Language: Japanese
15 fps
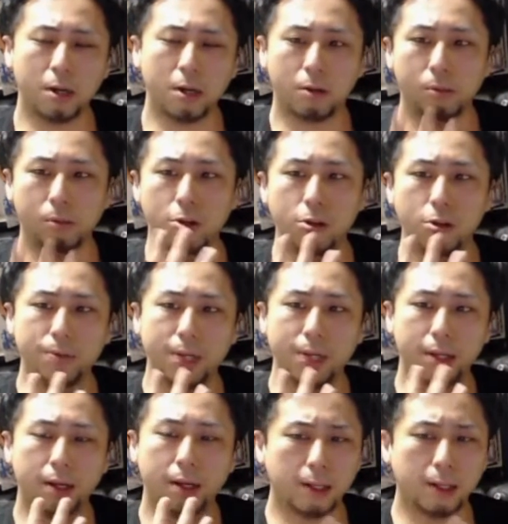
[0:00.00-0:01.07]
よりも雄弁
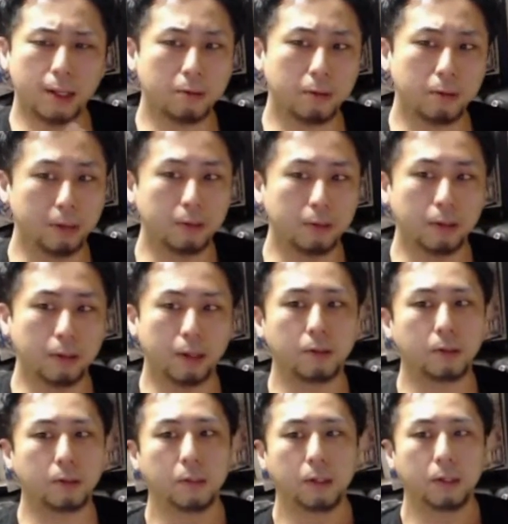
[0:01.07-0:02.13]
に語るとか言うけ
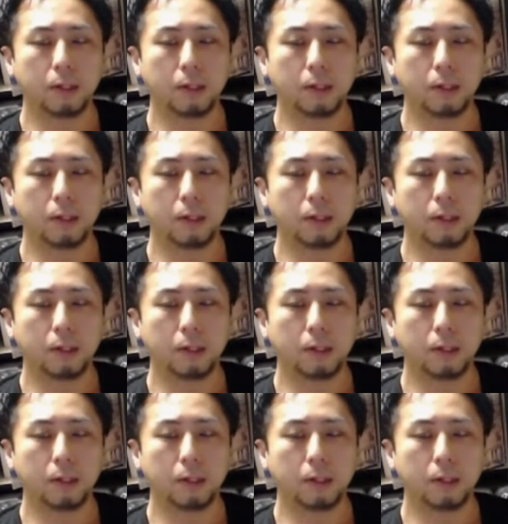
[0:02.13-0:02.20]
ど、